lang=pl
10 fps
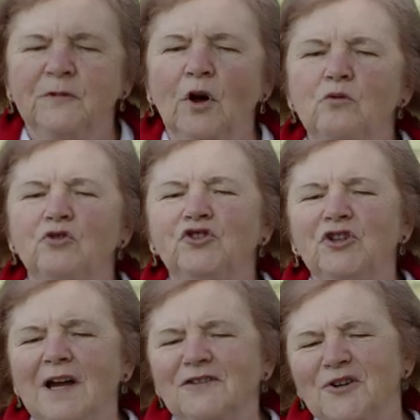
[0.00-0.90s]
to już
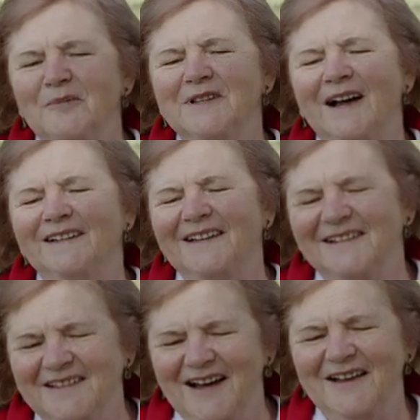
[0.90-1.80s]
dzieciom
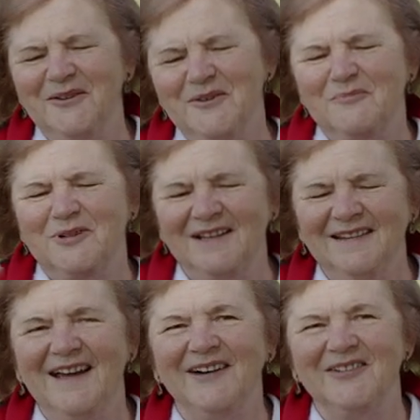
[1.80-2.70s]
zagniatano z
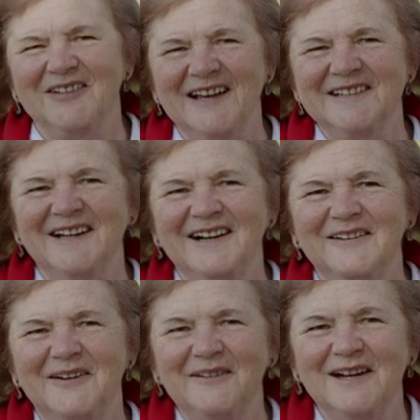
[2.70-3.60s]
pszennego ciasta
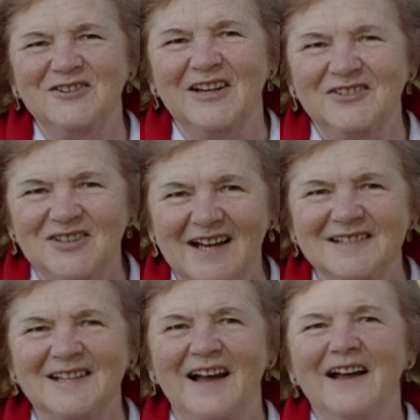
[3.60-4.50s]
kawałeczek
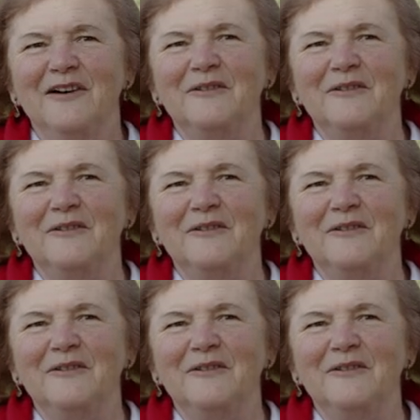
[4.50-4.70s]
ciasta,